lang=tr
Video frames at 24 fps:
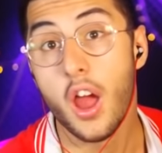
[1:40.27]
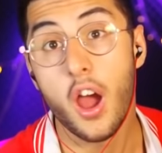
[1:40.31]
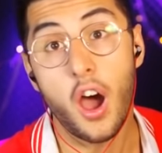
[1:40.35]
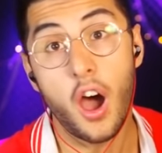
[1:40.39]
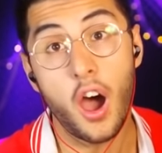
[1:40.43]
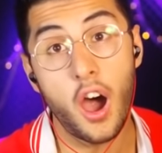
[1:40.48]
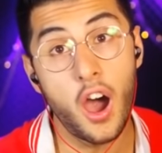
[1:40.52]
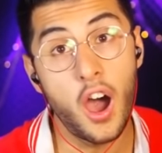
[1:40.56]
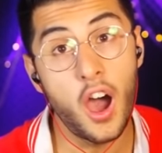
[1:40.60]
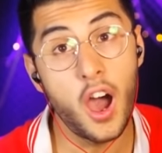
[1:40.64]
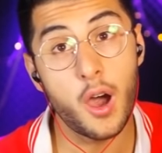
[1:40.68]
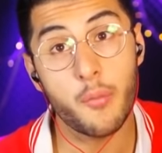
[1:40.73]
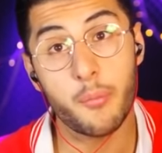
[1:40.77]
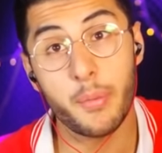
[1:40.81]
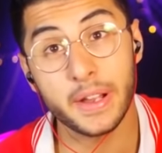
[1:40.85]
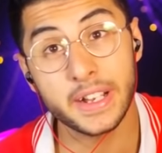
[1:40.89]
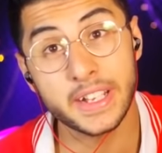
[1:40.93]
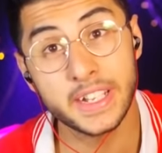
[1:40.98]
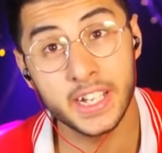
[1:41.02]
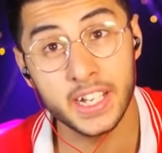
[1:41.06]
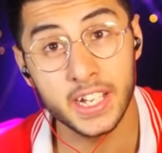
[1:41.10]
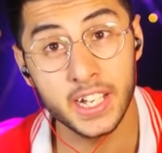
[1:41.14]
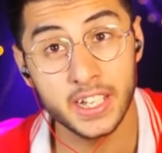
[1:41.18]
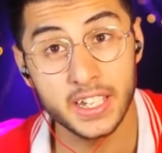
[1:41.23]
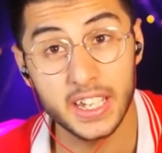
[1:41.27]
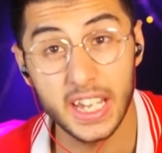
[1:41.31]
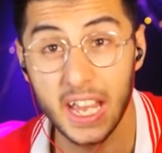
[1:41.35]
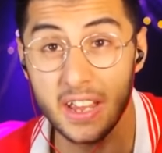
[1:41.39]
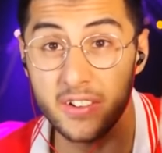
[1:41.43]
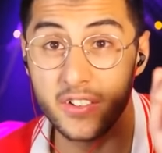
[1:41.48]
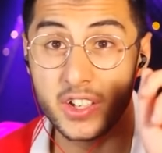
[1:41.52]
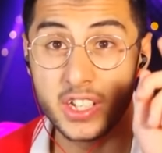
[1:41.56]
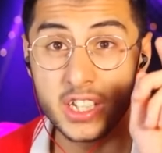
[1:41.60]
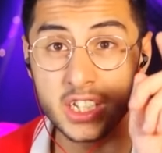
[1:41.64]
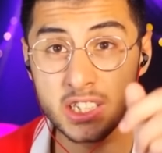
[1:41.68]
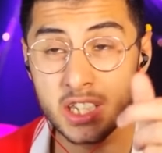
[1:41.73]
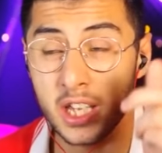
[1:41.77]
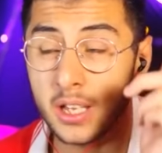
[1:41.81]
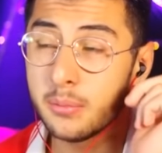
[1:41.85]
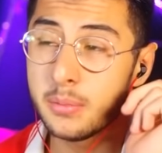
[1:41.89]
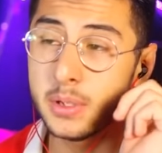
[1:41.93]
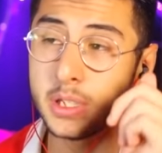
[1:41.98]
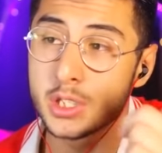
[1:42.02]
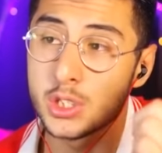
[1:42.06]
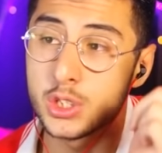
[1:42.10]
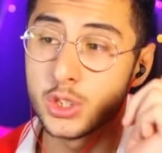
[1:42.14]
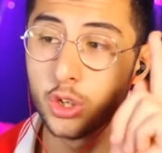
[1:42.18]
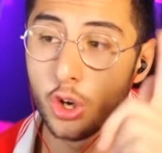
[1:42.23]
Aa bakın evini
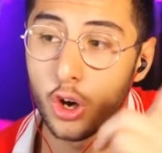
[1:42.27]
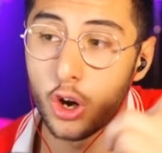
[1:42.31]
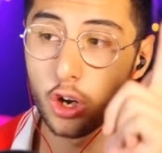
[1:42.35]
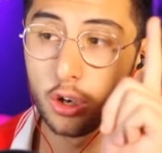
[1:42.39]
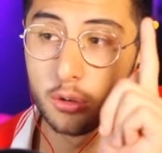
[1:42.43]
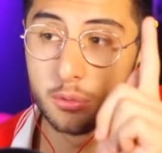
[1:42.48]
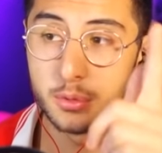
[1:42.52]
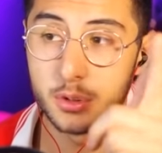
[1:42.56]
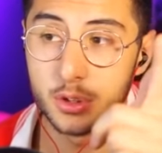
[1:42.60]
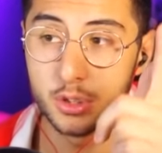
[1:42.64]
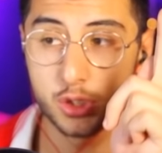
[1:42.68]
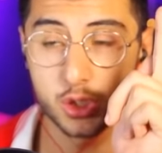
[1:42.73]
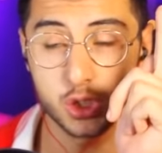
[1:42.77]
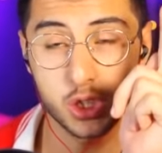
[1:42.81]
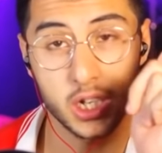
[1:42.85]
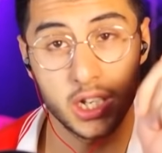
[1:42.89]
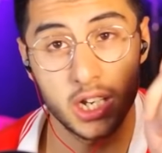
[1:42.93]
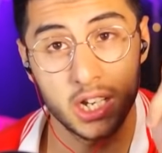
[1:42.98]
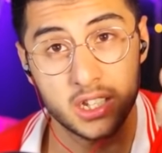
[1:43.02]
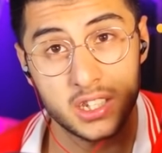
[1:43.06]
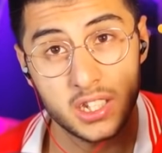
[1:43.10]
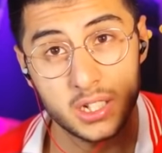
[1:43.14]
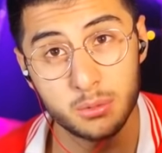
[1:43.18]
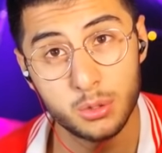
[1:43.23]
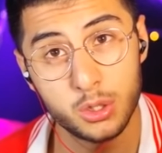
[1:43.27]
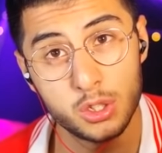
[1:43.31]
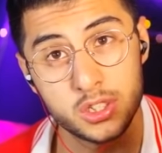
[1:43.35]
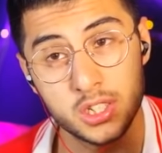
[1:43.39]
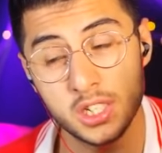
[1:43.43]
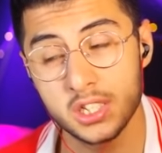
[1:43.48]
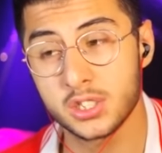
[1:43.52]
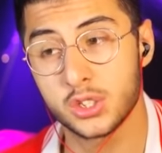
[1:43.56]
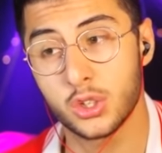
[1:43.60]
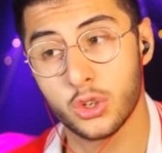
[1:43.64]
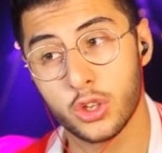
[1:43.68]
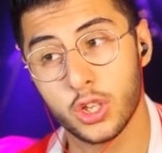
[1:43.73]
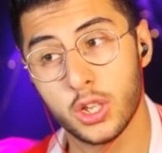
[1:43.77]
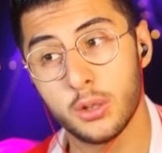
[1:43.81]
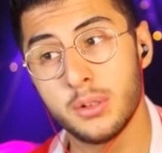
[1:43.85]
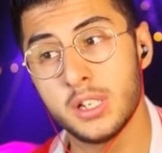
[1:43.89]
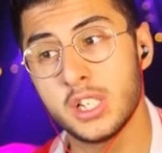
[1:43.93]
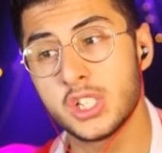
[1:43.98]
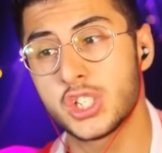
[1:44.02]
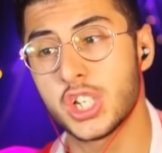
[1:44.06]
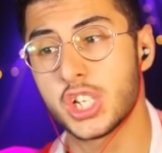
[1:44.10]
temizliyormuş. Ayakları bu yüzden ıslak olabilir